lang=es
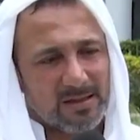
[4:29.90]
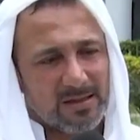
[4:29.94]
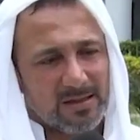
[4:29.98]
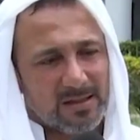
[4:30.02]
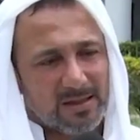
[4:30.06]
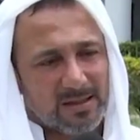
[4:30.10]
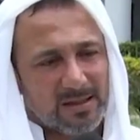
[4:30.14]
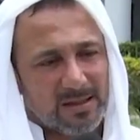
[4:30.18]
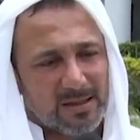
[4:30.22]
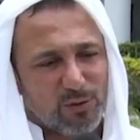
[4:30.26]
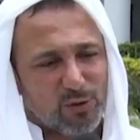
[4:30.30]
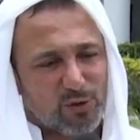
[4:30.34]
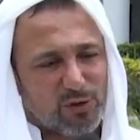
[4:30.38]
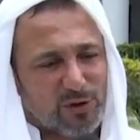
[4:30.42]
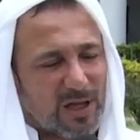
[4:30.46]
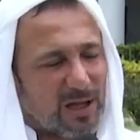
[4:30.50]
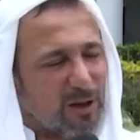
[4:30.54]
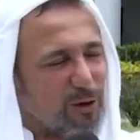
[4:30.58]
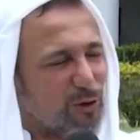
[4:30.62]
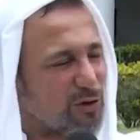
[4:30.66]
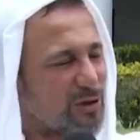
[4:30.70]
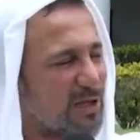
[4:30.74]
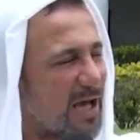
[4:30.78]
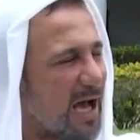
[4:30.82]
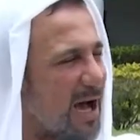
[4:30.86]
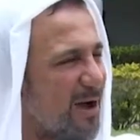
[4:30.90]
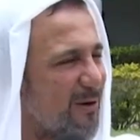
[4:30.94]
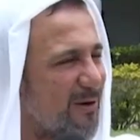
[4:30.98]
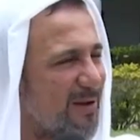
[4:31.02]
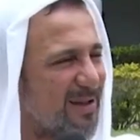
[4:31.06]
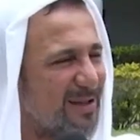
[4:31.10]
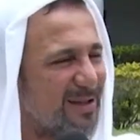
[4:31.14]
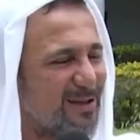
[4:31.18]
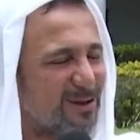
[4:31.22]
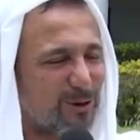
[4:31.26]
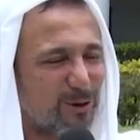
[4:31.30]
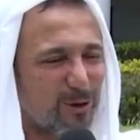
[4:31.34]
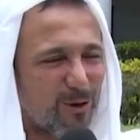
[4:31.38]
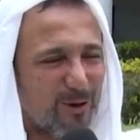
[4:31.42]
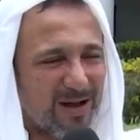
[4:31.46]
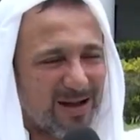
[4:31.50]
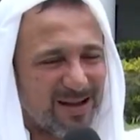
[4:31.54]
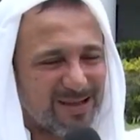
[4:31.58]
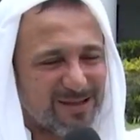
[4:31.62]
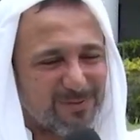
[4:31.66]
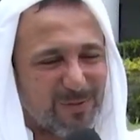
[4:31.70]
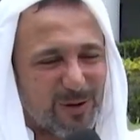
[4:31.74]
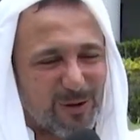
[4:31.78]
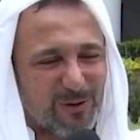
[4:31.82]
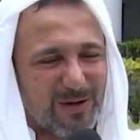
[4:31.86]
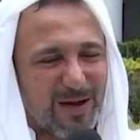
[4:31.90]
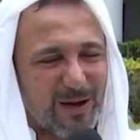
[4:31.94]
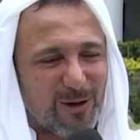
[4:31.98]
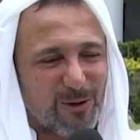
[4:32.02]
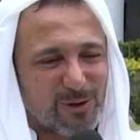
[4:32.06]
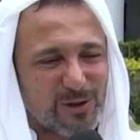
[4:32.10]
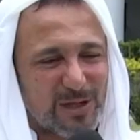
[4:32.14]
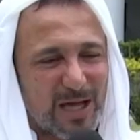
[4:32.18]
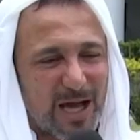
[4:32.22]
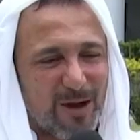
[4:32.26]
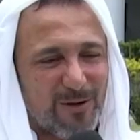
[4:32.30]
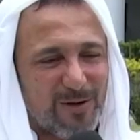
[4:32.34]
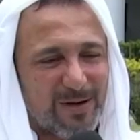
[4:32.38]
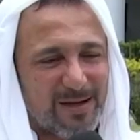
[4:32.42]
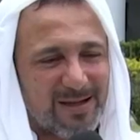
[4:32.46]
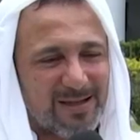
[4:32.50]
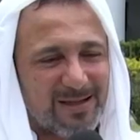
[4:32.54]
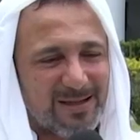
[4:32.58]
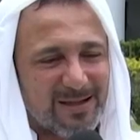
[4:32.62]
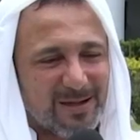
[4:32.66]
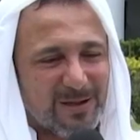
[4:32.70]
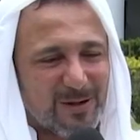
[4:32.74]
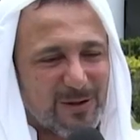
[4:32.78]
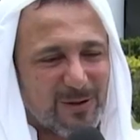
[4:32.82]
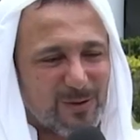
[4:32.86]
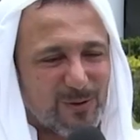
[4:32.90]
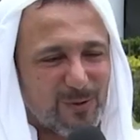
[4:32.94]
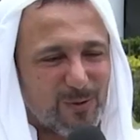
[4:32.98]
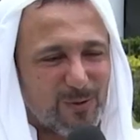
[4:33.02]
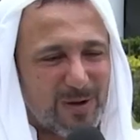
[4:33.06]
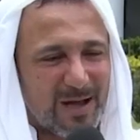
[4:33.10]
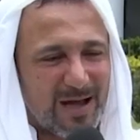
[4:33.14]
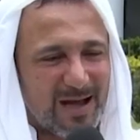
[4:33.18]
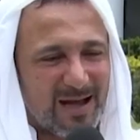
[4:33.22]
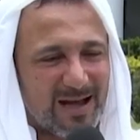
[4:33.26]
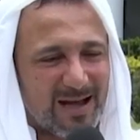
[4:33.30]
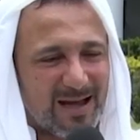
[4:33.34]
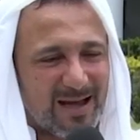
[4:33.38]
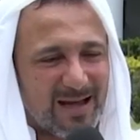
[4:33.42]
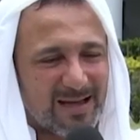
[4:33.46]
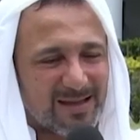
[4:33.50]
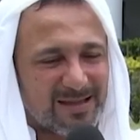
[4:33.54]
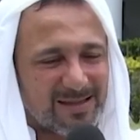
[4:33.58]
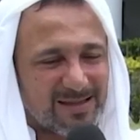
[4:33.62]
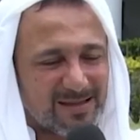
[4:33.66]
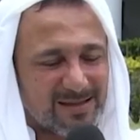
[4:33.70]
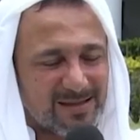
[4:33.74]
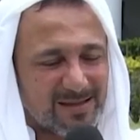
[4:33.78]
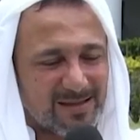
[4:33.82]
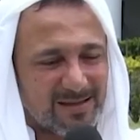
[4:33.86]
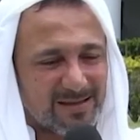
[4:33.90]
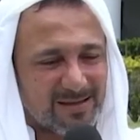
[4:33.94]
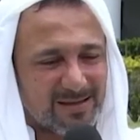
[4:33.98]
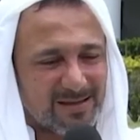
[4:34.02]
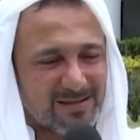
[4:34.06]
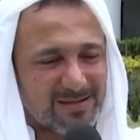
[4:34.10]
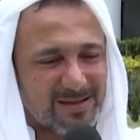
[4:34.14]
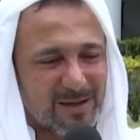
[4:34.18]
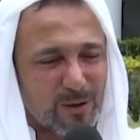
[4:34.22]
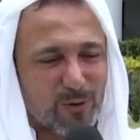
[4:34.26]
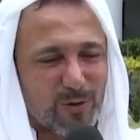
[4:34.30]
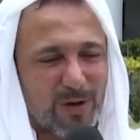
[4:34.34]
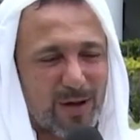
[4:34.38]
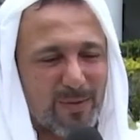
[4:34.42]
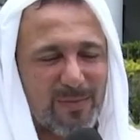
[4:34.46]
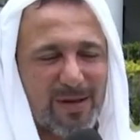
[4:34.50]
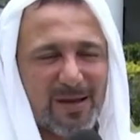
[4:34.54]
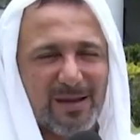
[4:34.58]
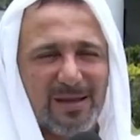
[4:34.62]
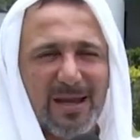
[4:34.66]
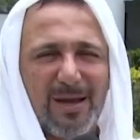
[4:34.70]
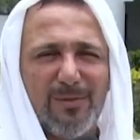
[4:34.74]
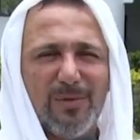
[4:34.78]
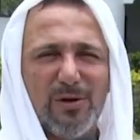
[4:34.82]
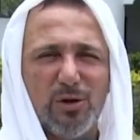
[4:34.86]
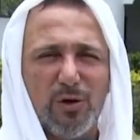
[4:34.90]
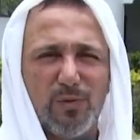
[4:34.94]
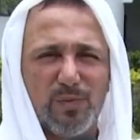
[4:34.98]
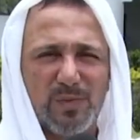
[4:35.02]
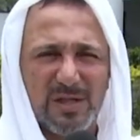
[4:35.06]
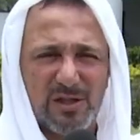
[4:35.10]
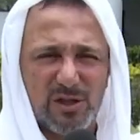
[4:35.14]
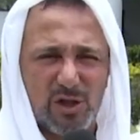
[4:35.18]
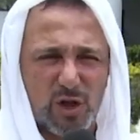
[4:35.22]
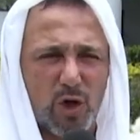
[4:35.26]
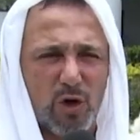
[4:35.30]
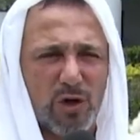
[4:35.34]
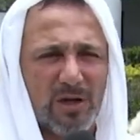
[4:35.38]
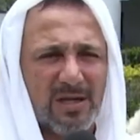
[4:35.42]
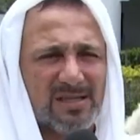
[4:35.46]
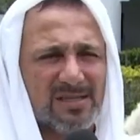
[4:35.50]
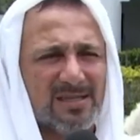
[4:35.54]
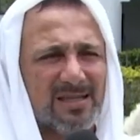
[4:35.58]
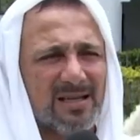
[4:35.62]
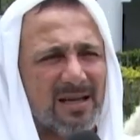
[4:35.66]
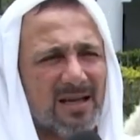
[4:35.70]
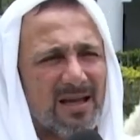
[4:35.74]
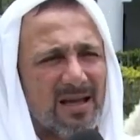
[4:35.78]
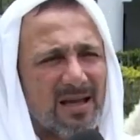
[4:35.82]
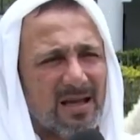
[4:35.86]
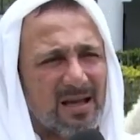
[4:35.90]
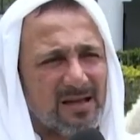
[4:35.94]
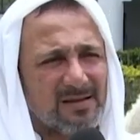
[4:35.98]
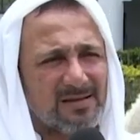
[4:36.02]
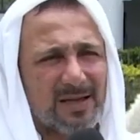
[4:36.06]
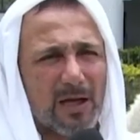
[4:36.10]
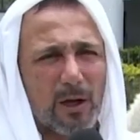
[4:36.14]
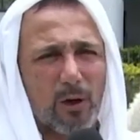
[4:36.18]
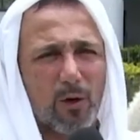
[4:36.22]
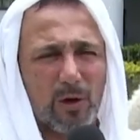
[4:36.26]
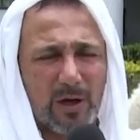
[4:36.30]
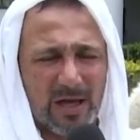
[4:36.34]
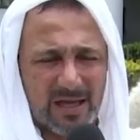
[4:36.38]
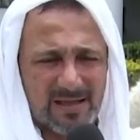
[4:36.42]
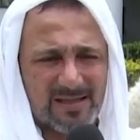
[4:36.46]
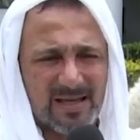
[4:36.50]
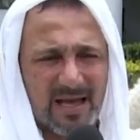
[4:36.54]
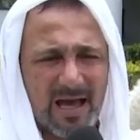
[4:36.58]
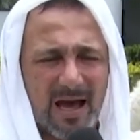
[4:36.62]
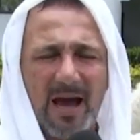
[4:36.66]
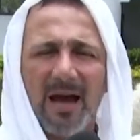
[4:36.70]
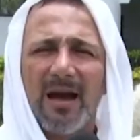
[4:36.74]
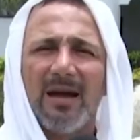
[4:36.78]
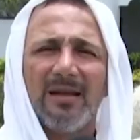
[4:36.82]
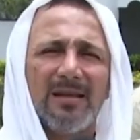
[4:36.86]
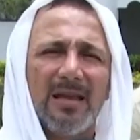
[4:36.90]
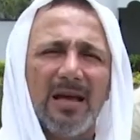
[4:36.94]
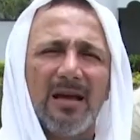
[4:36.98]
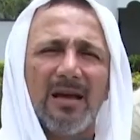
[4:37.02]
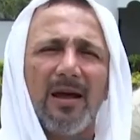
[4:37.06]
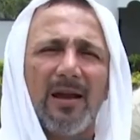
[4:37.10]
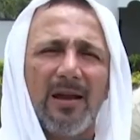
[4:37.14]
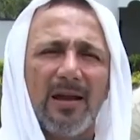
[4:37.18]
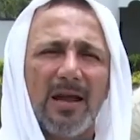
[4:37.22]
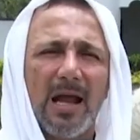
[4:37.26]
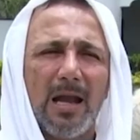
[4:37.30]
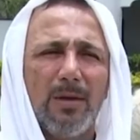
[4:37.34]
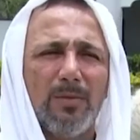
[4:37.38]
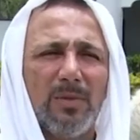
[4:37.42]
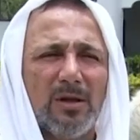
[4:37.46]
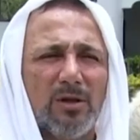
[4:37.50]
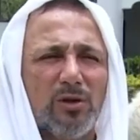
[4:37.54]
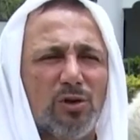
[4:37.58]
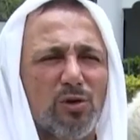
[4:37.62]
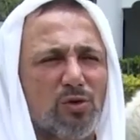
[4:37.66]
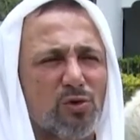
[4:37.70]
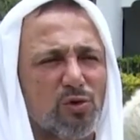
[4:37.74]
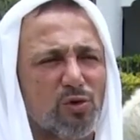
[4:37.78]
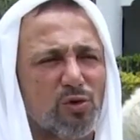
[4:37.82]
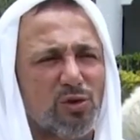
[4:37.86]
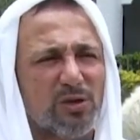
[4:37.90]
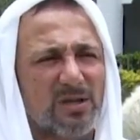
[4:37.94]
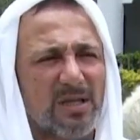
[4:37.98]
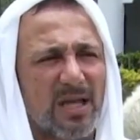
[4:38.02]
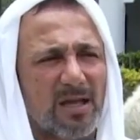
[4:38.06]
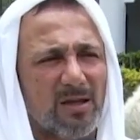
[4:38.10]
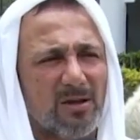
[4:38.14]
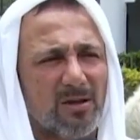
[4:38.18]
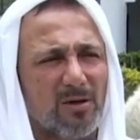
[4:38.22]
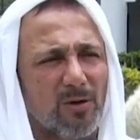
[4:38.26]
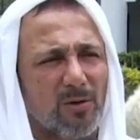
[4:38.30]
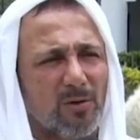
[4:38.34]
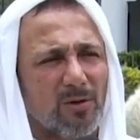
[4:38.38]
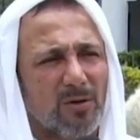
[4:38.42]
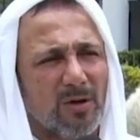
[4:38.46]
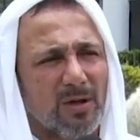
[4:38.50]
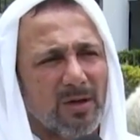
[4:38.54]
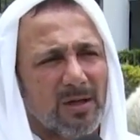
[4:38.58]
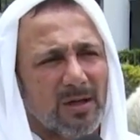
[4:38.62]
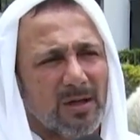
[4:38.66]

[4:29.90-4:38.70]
eh, usted lo sabe y todas las personas lo saben, una seguramente de mis obsesiones es que lo que se haga tenga realmente un sustento